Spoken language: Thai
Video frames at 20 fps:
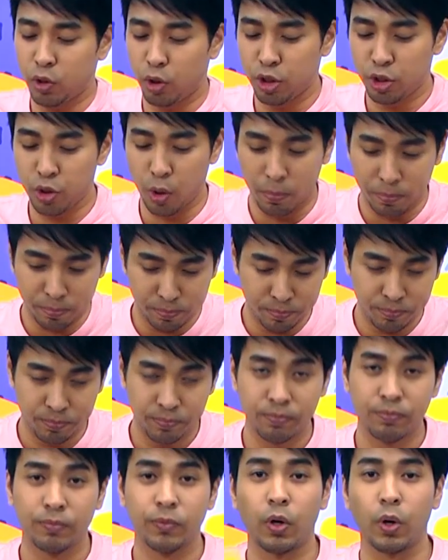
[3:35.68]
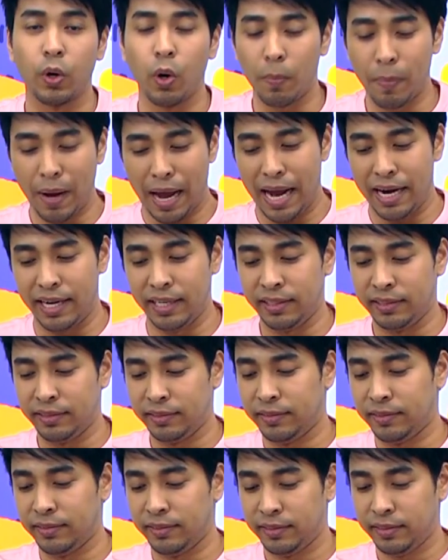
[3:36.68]
จนจบครบอัน
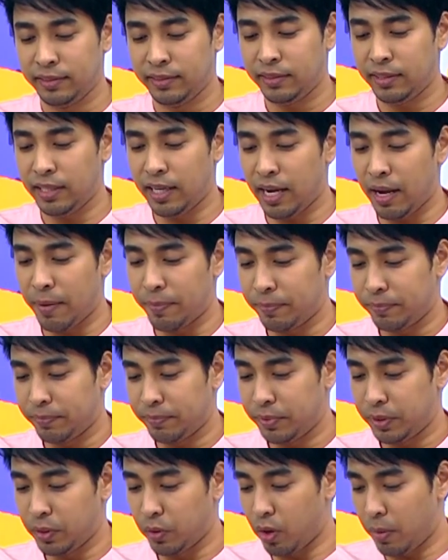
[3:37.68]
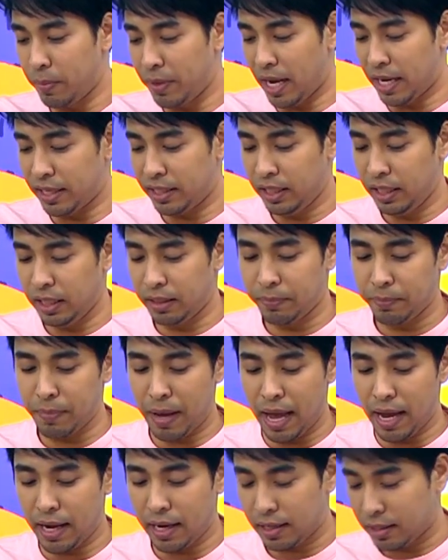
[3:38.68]
นะครับตัวก็มีอันที่แปะ